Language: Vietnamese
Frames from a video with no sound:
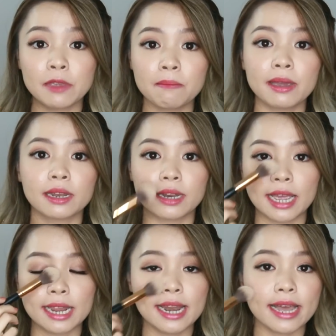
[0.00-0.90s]
như mình
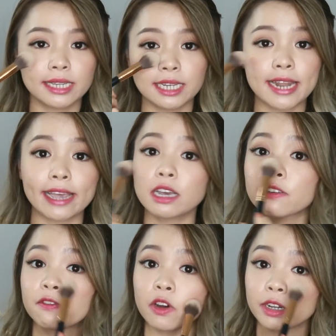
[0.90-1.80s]
Đấy là chỉ đánh ở
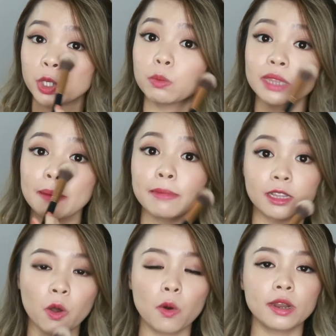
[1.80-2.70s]
phần trung tâm này
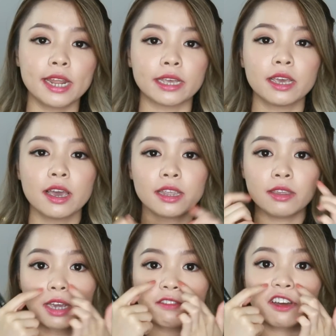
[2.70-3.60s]
thôi để
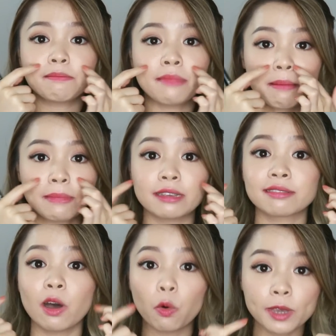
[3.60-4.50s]
những cái phần mà mình
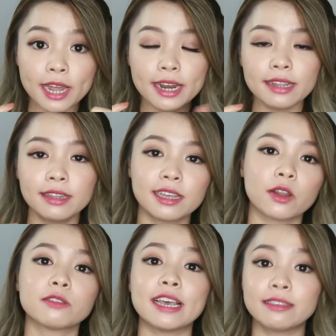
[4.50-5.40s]
giàu nhất ấy thì
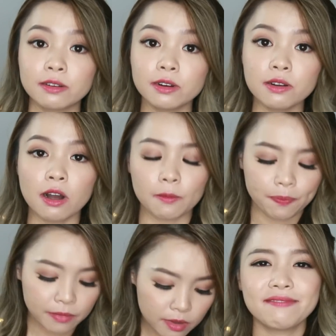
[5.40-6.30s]
nó sẽ giữ được
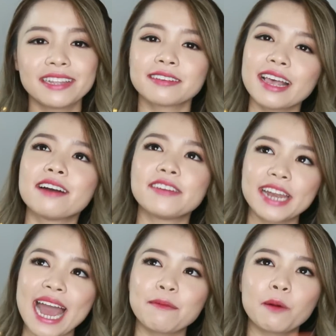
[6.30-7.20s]
và thực ra ở Việt
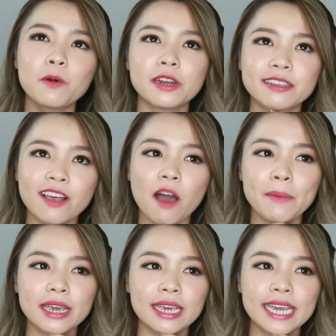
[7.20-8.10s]
Nam có một lý do
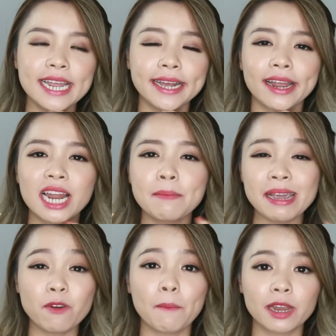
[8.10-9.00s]
mình nghĩ là cái lớp
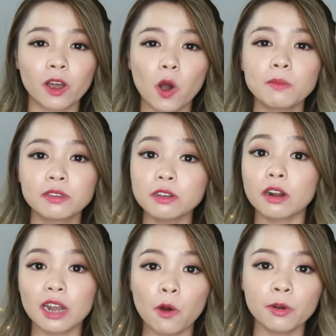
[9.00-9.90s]
ép của mình nó không giữ
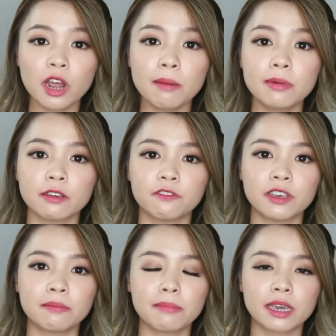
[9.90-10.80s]
được lâu nữa bởi
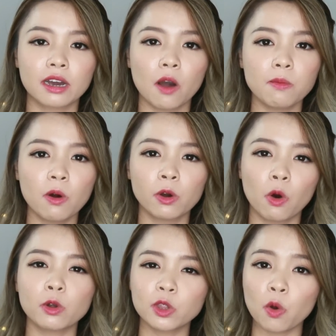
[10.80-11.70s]
vì mình không ngồi
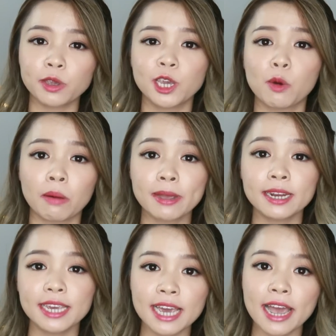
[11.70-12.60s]
ô tô nhiều bằng
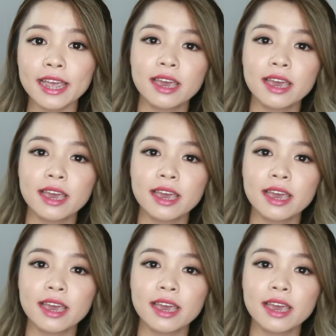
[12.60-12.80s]
bên kia ấy